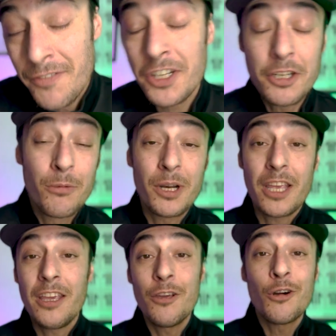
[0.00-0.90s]
la facevo perché
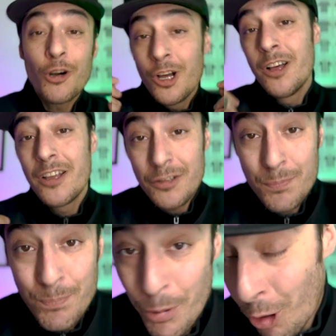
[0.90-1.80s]
io
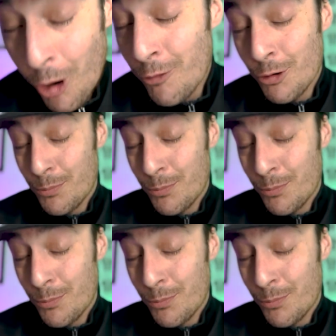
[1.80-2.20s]
provo,